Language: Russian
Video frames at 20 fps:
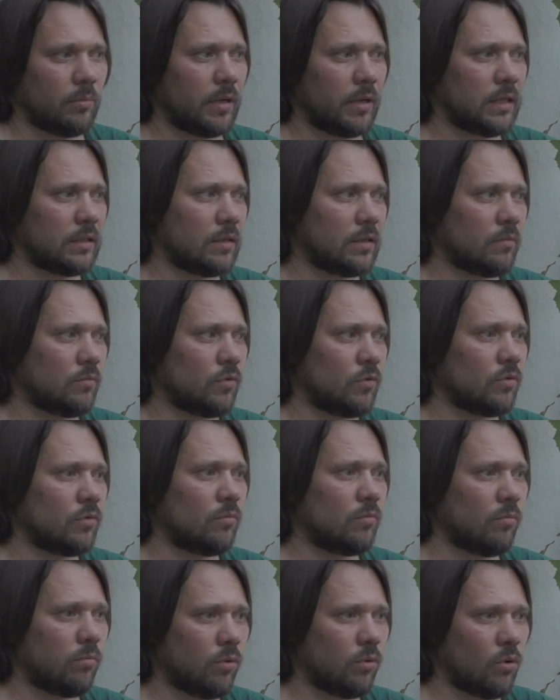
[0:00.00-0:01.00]
Поэтому
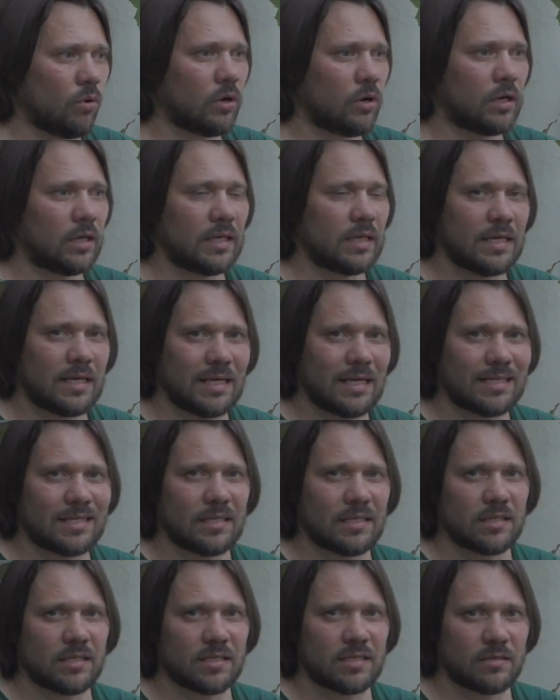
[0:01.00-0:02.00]
Бог
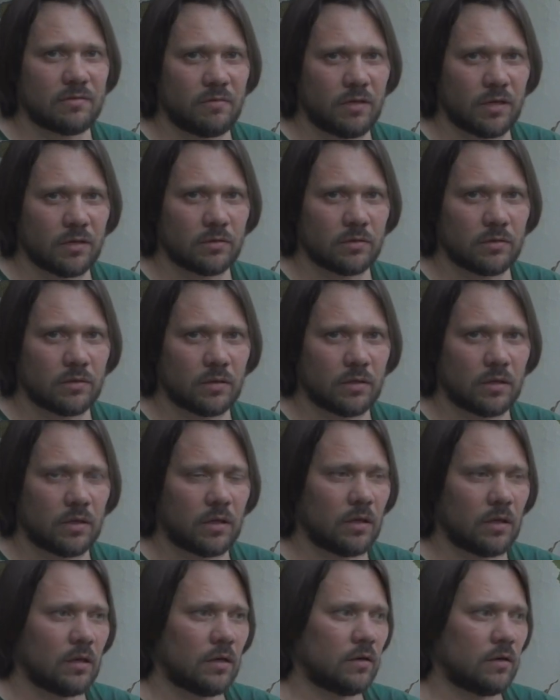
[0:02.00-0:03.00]
есть свет.
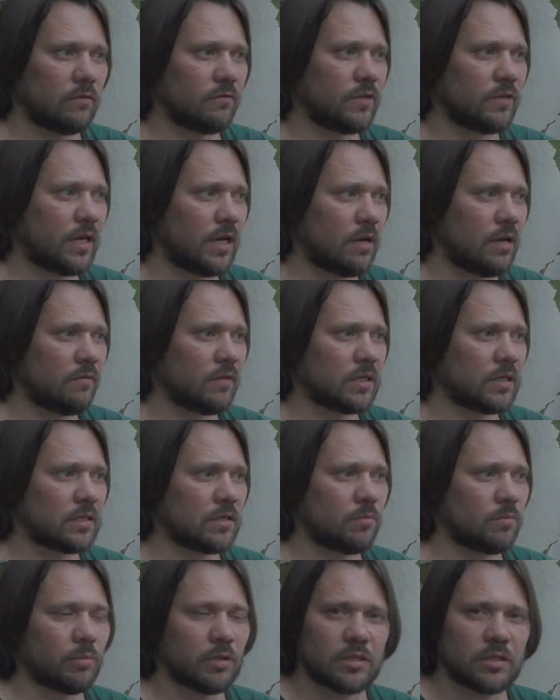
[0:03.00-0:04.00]
В
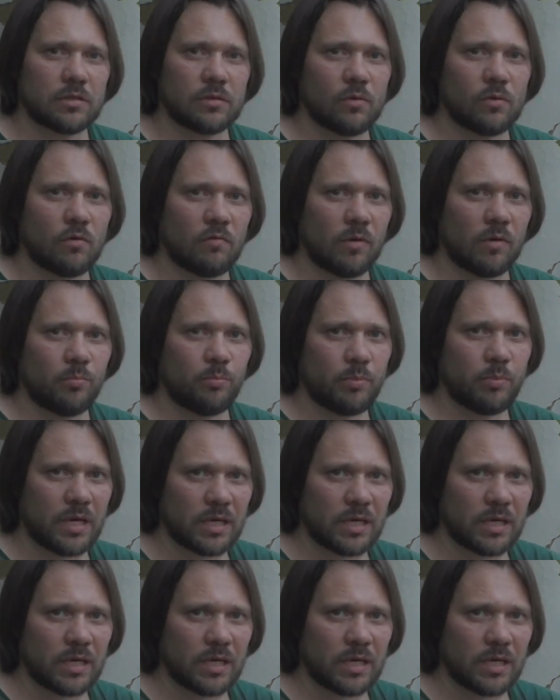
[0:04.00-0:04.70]
древности под словом